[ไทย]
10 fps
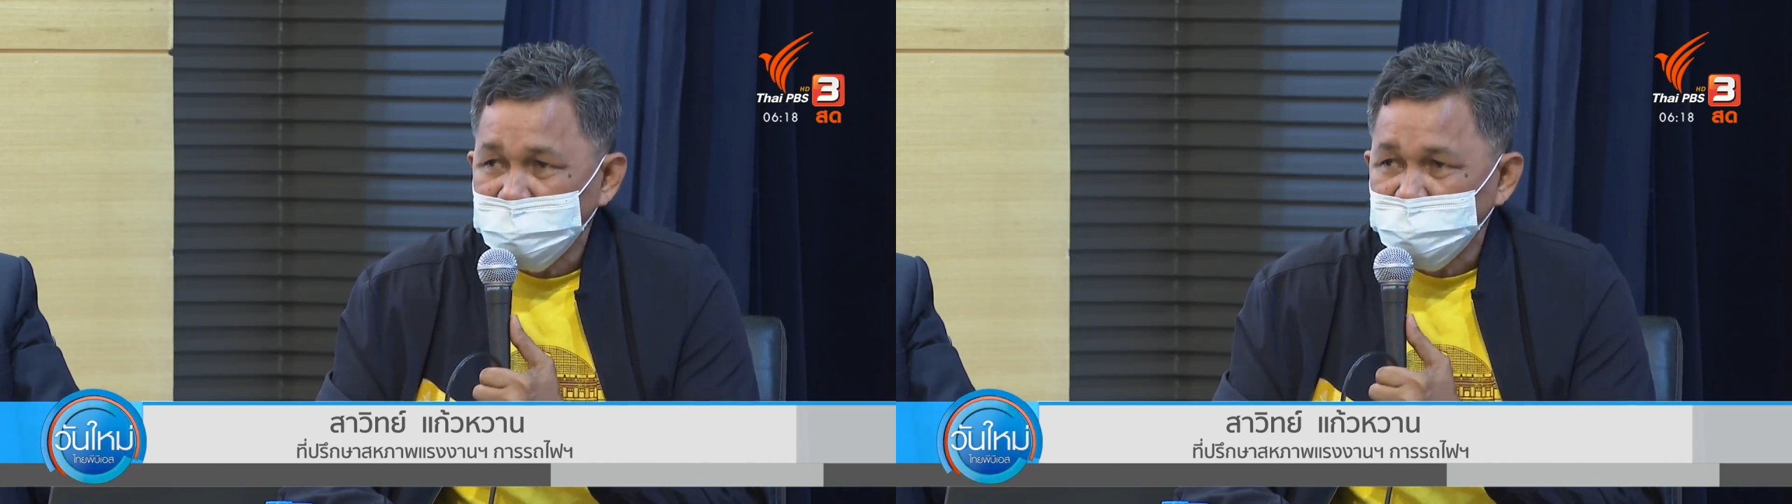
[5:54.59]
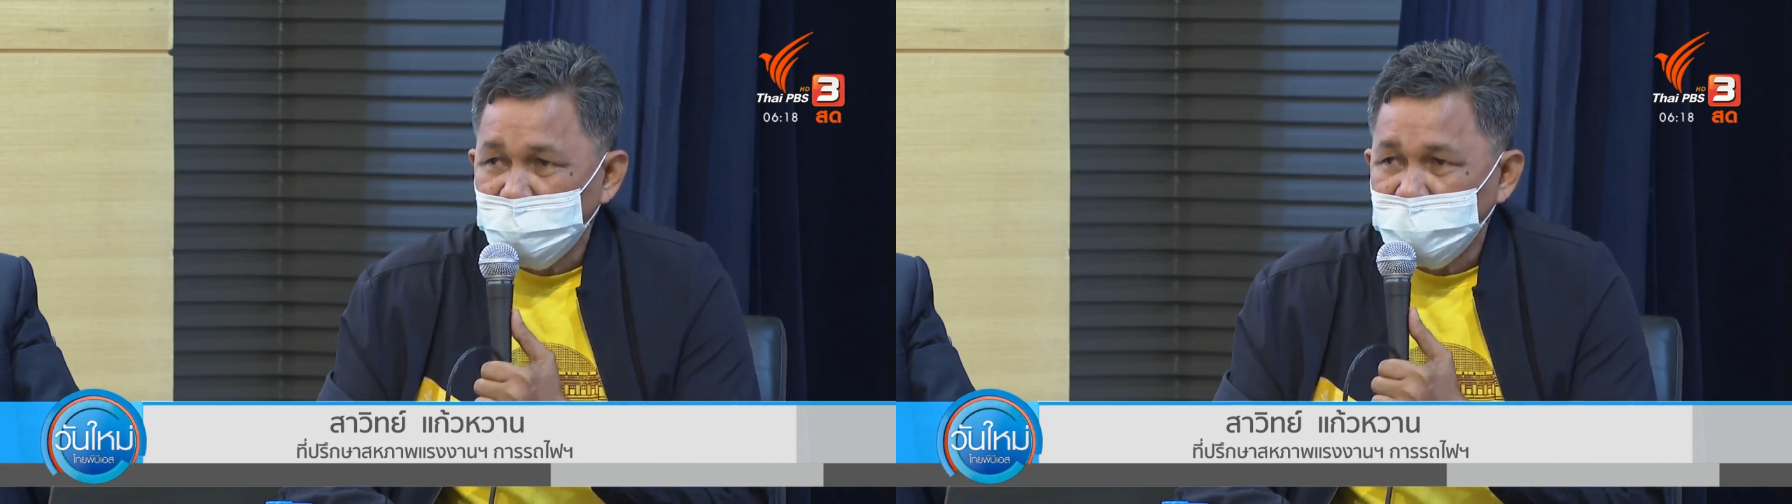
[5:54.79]

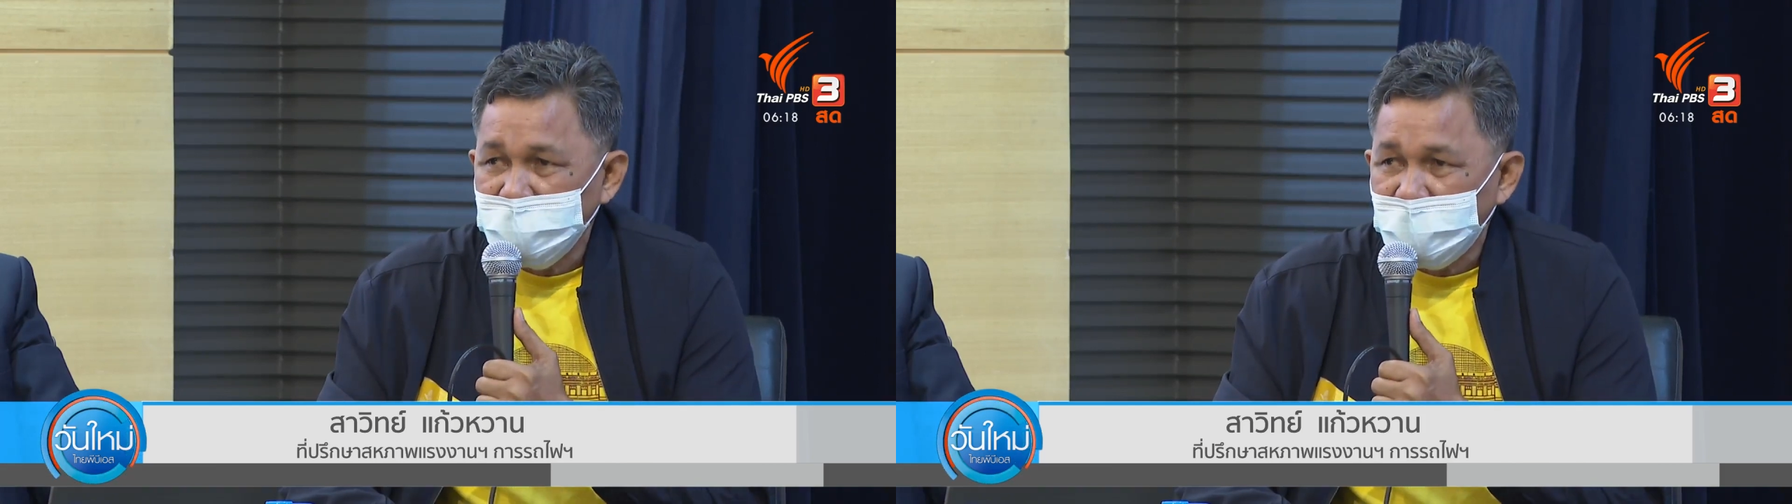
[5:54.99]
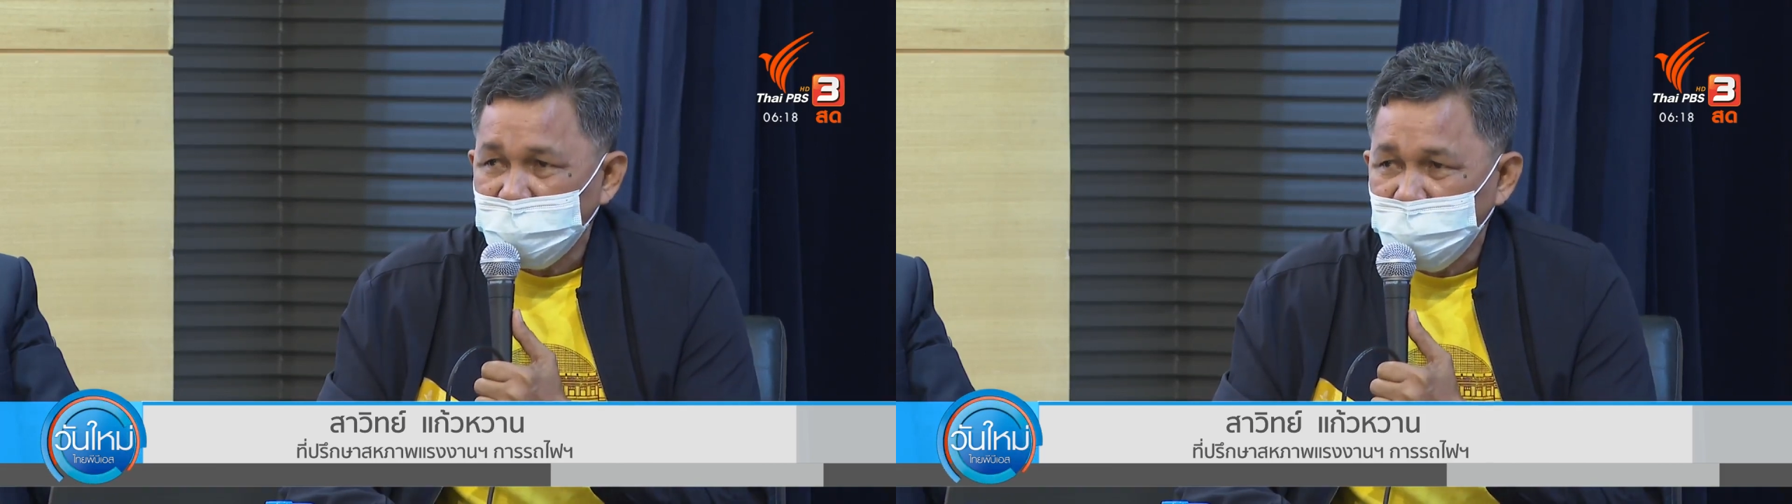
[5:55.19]
ส่วนใน
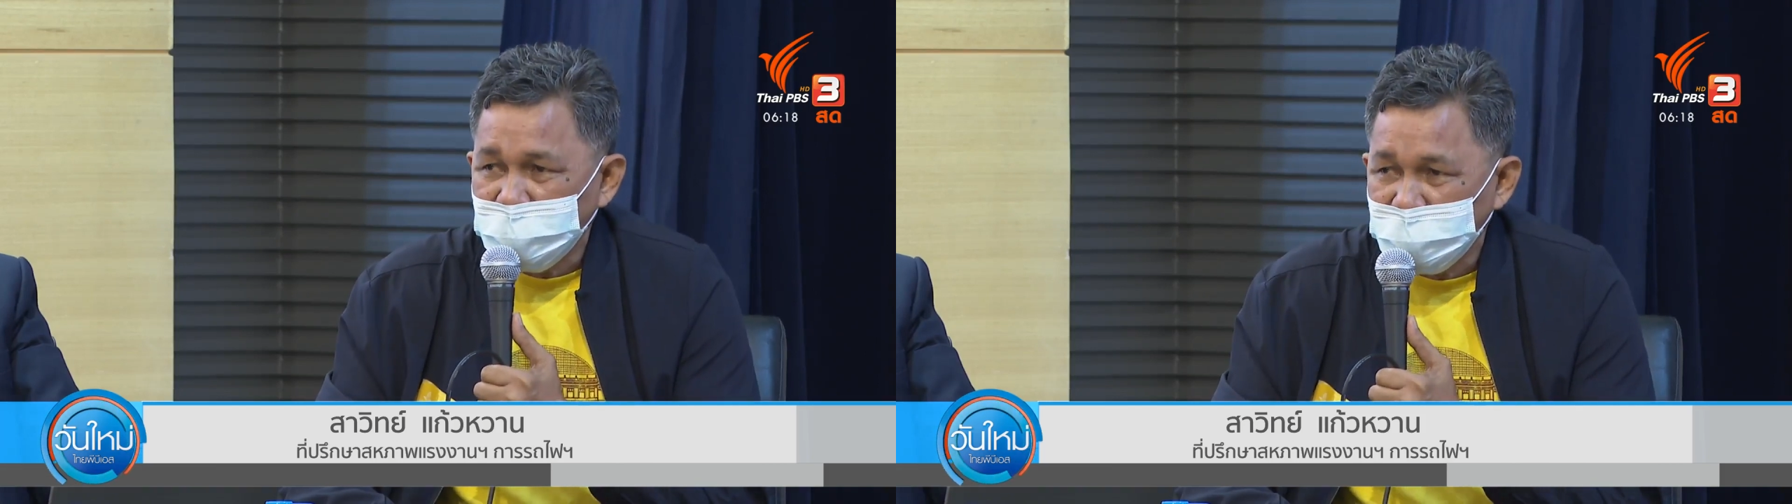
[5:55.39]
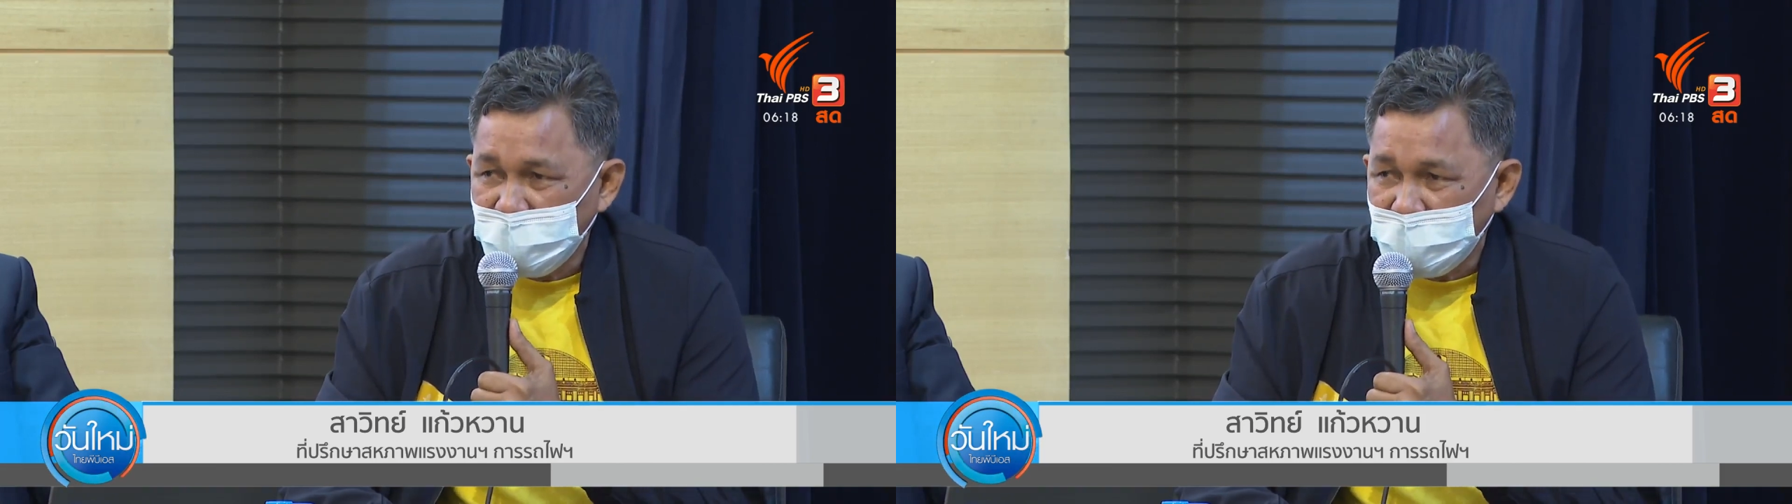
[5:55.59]
อนาคต
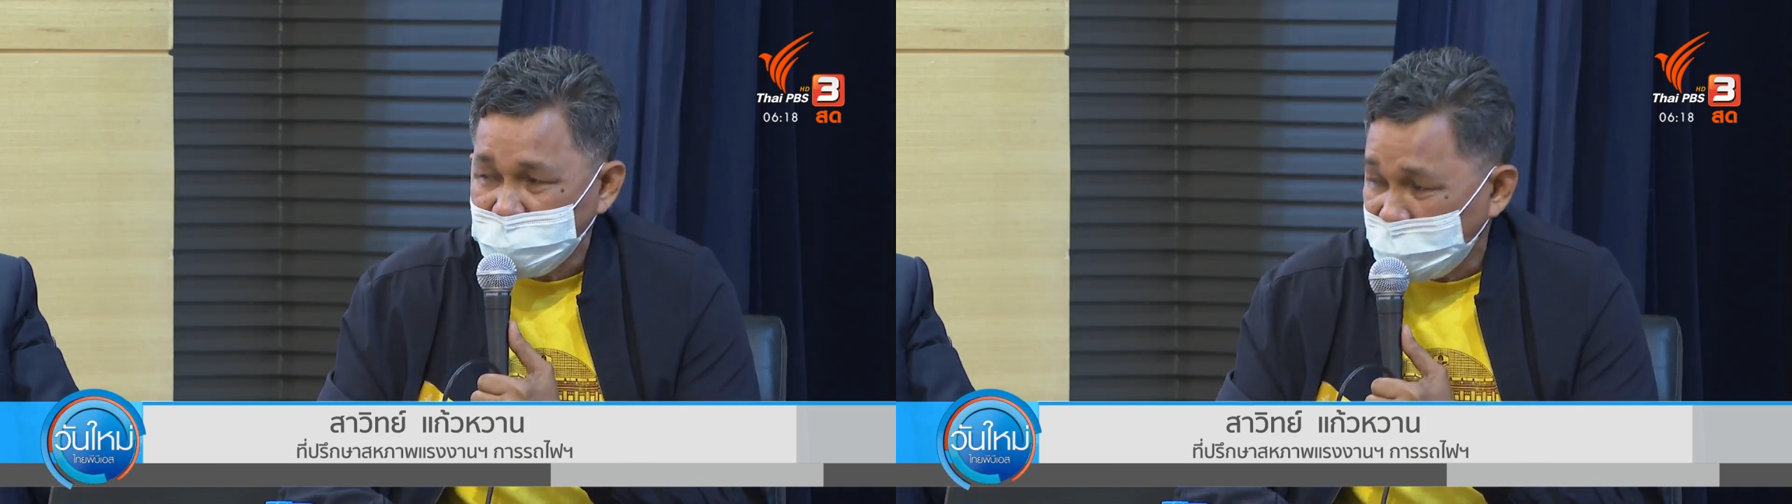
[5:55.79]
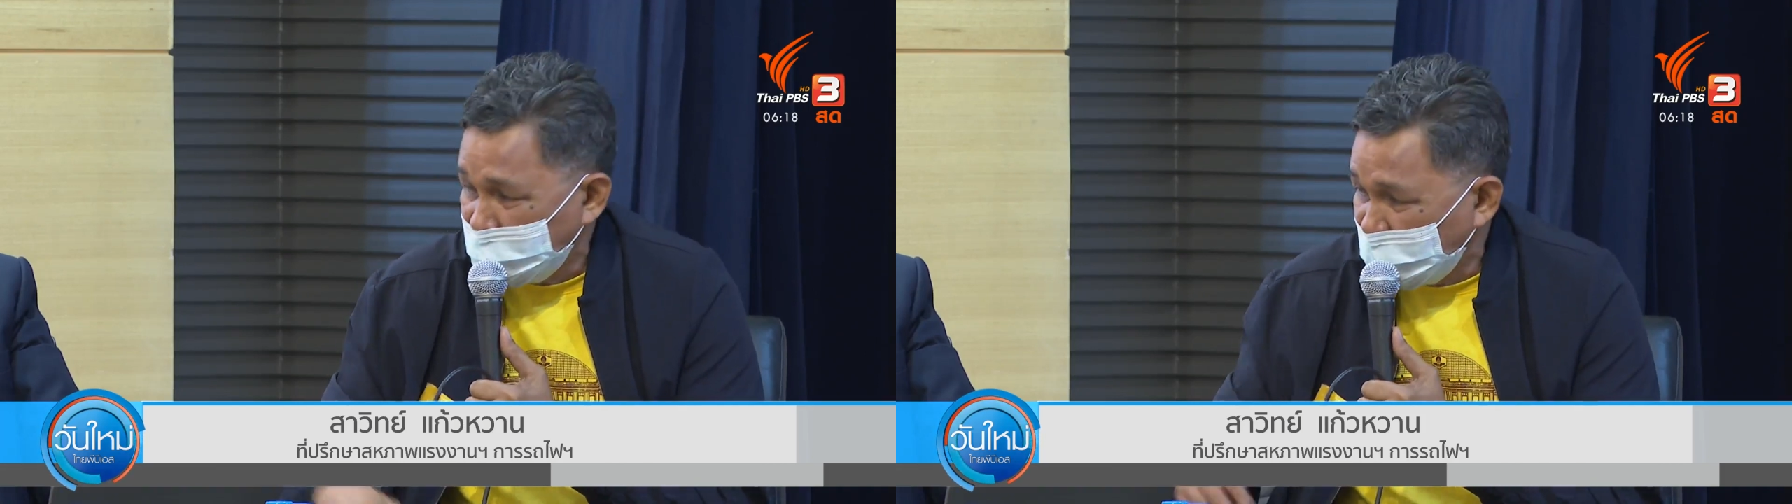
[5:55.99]
ข้างหน้า
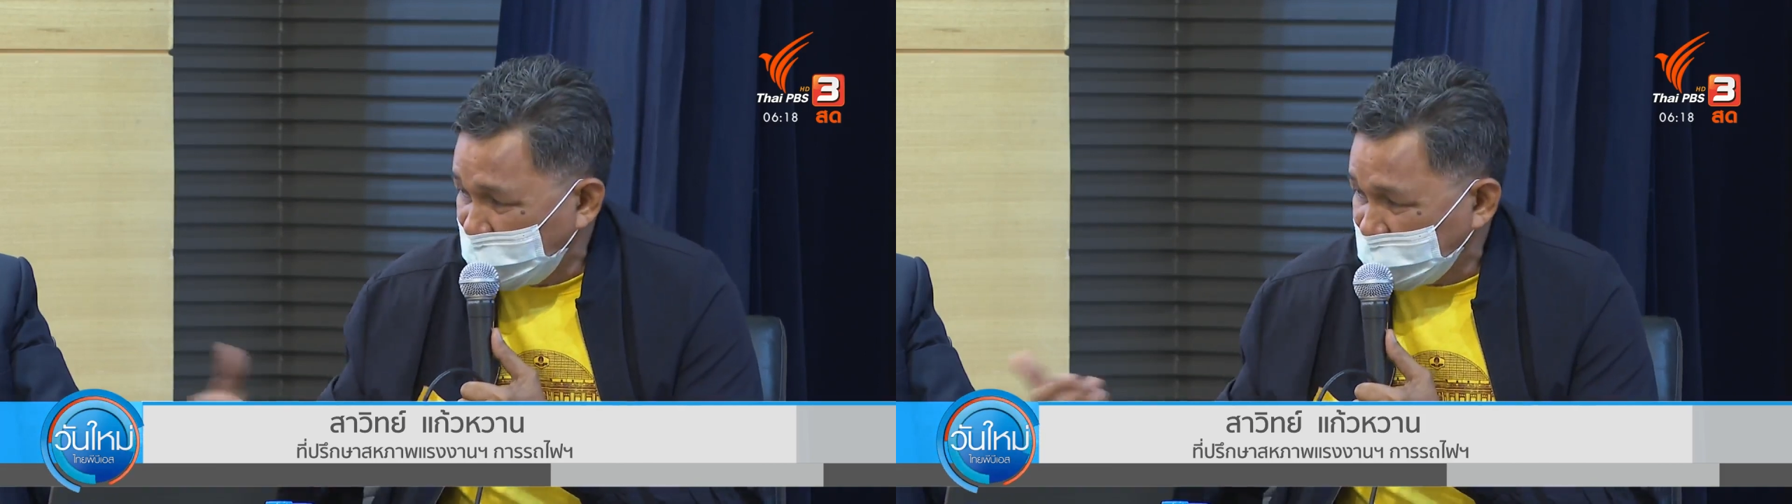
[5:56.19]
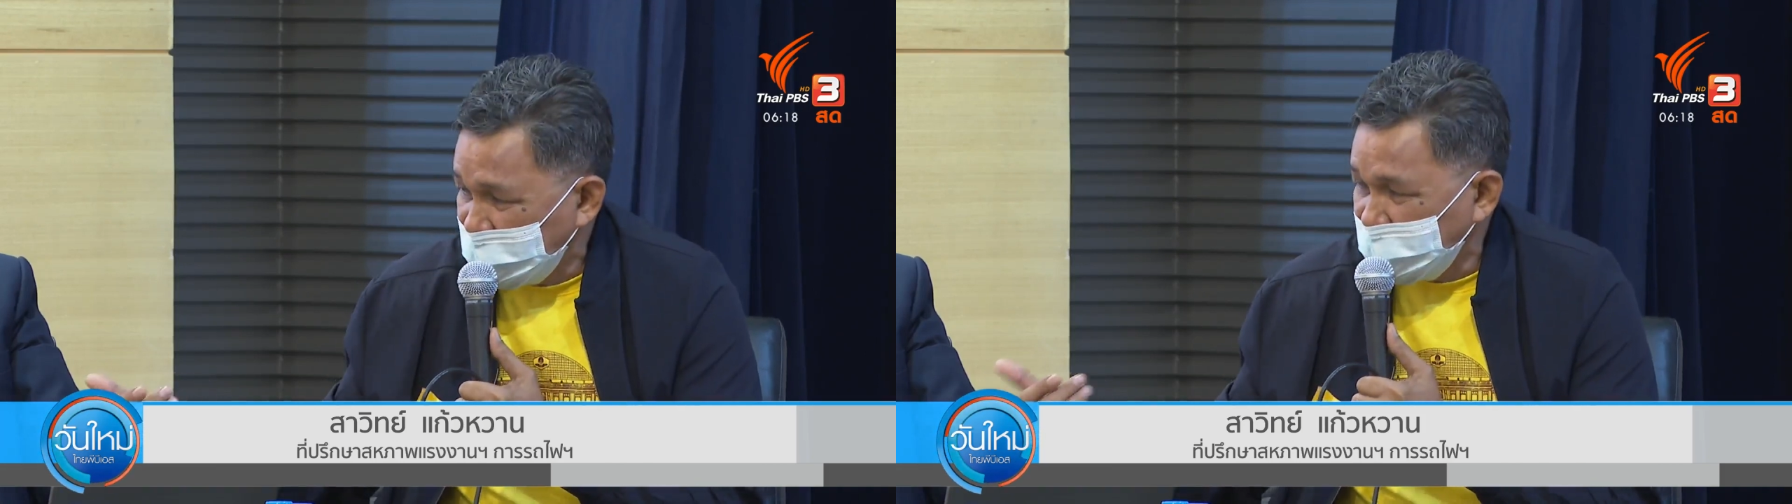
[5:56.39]
ถ้าระบบ
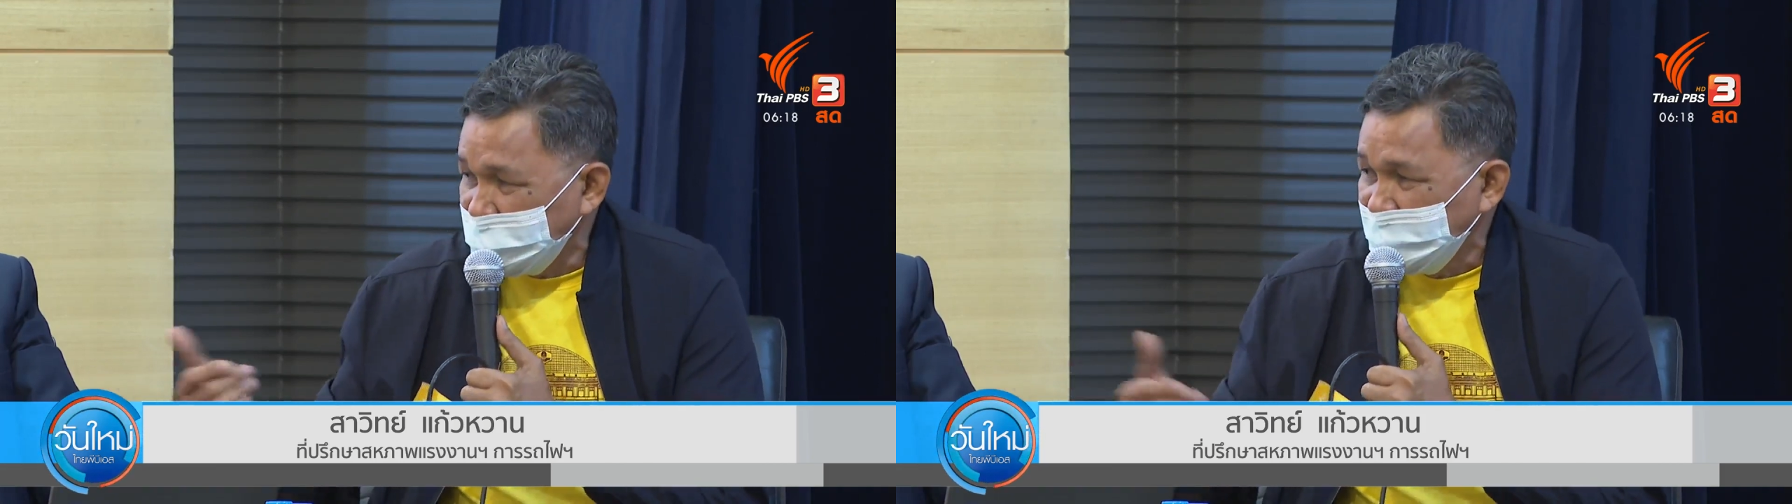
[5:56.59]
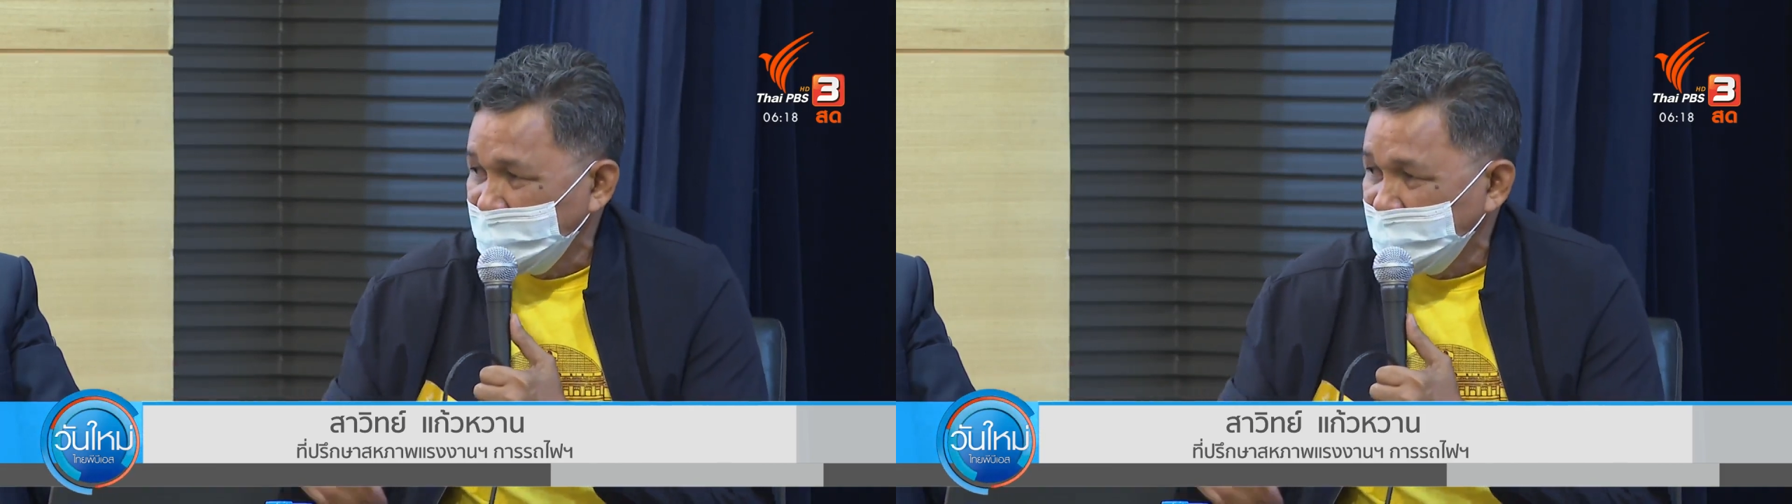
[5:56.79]
อย่างที่